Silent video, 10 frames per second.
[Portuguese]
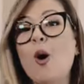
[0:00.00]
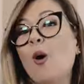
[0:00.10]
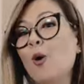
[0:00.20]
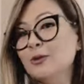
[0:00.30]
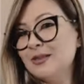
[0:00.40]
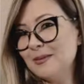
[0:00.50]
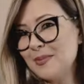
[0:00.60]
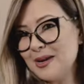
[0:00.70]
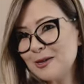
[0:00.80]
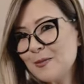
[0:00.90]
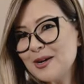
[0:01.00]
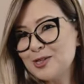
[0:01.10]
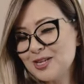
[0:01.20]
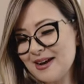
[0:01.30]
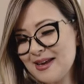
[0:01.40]
Ou também tem uma
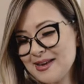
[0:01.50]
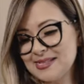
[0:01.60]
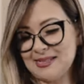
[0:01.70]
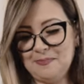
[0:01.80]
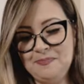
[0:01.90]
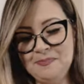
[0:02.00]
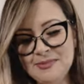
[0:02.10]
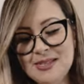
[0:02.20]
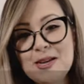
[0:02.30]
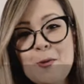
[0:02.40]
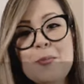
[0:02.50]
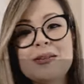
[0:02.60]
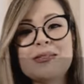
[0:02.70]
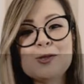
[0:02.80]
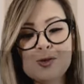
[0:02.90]
dica extra é um
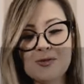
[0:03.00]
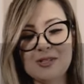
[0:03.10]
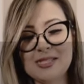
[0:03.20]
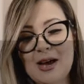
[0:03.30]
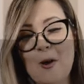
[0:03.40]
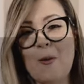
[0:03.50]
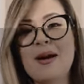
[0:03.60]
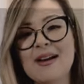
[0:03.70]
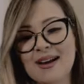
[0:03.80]
presente universal?